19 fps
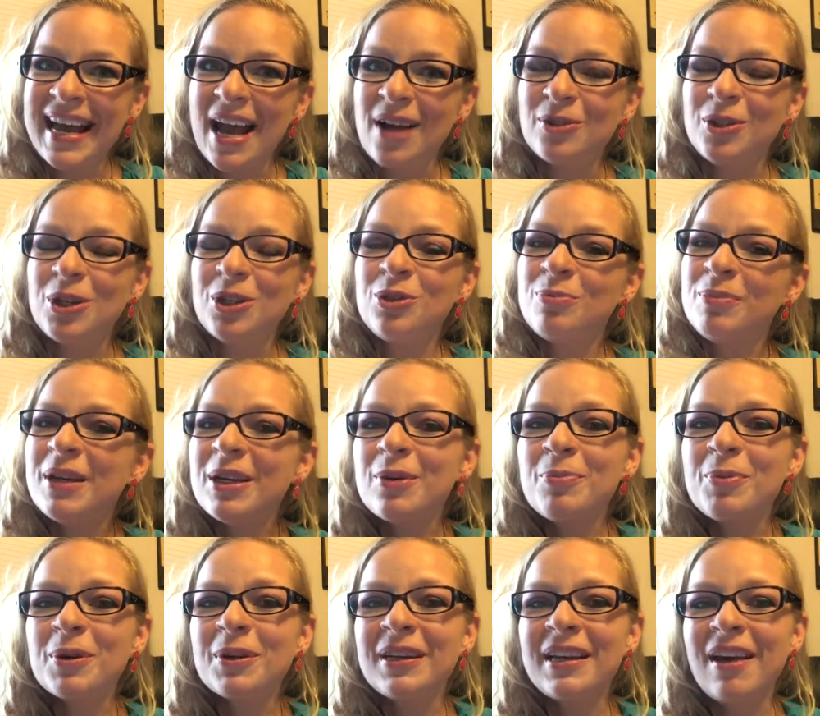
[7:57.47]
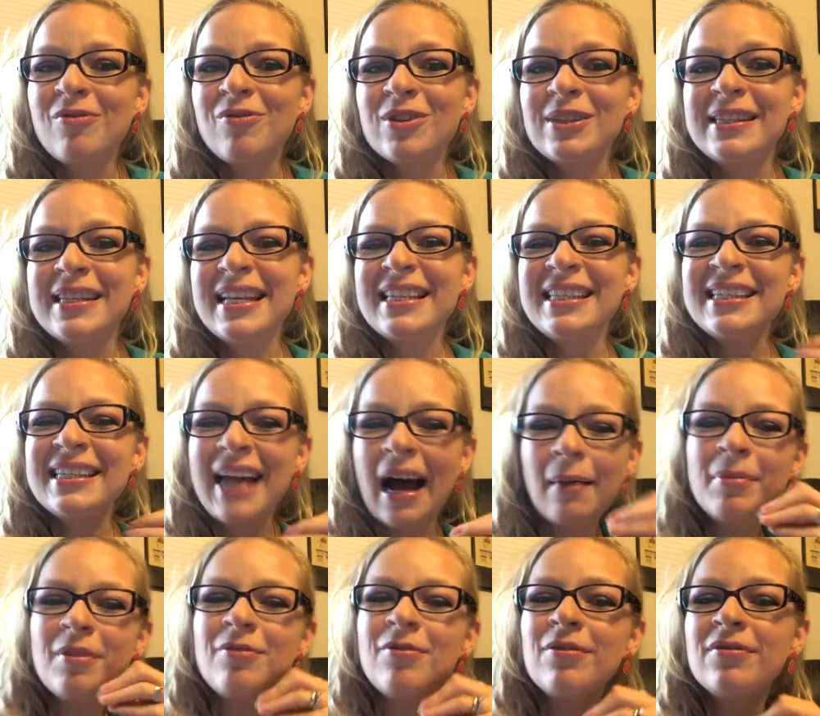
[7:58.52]
Eu te admiro porque você
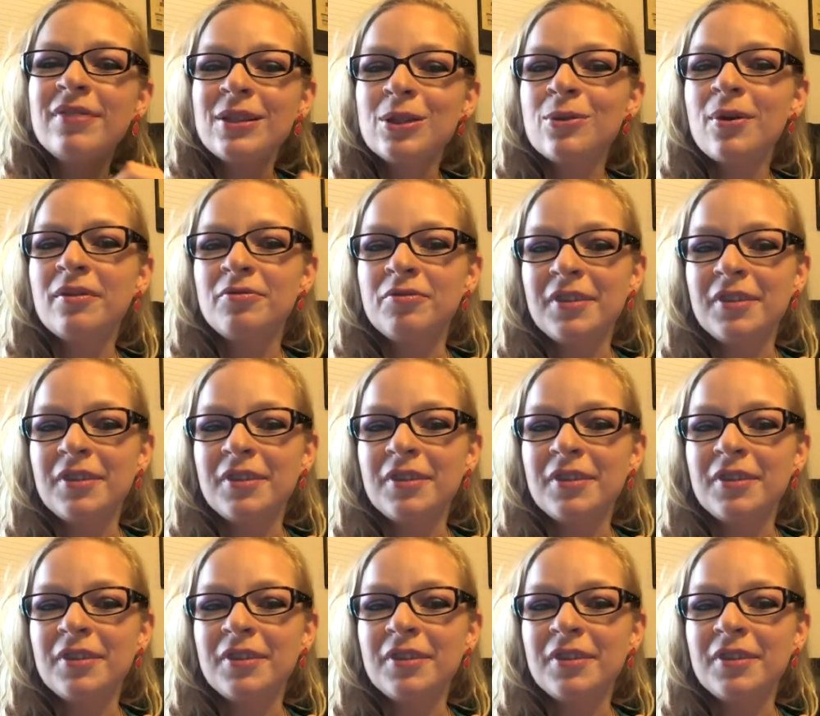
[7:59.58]
sabe viver sua